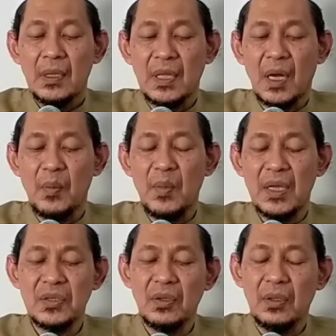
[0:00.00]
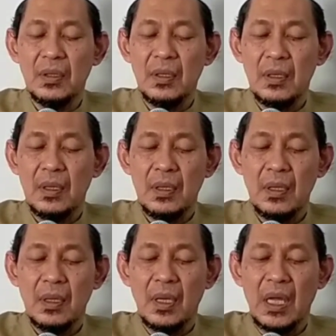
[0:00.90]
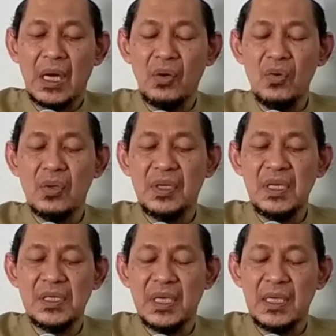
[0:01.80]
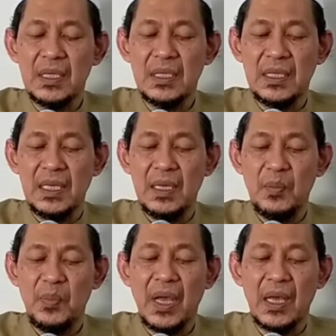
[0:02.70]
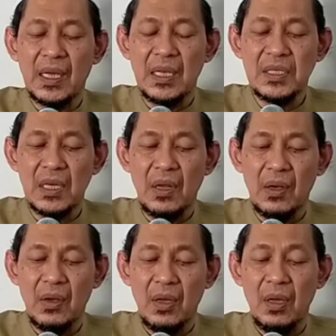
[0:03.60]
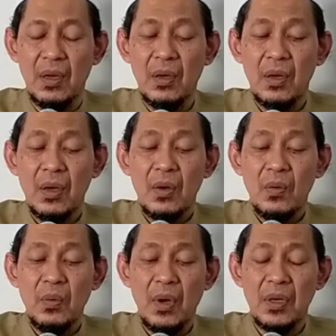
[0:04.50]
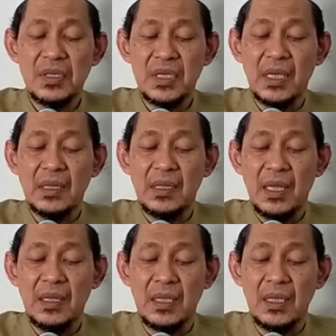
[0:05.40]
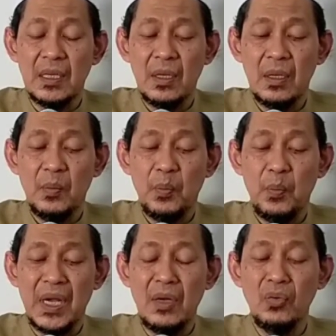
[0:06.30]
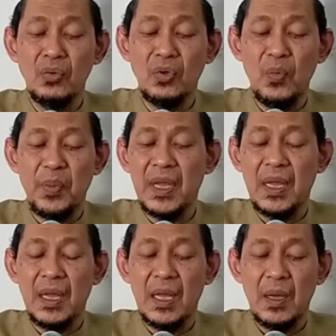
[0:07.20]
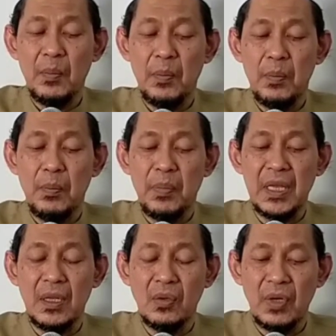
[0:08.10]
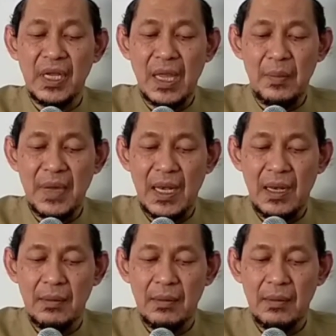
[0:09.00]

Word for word: termasuk rugi sing bahkan ciloko wong sing dadi penutupe pintu neng amal.